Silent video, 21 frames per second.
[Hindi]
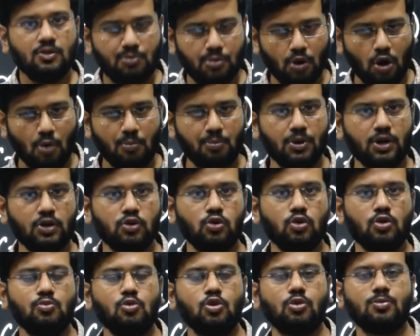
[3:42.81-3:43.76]
प्रॉपर
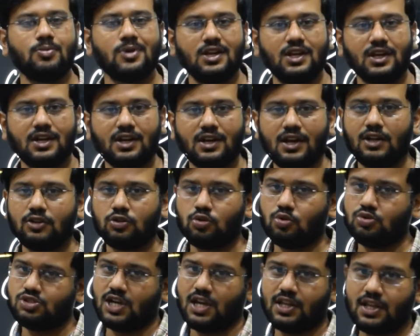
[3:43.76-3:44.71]
नोटबुक में लिखना
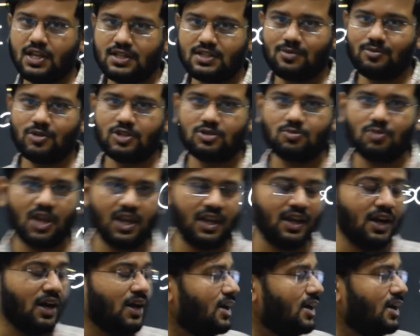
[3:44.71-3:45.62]
तो ज़्यादा समझ में आएगा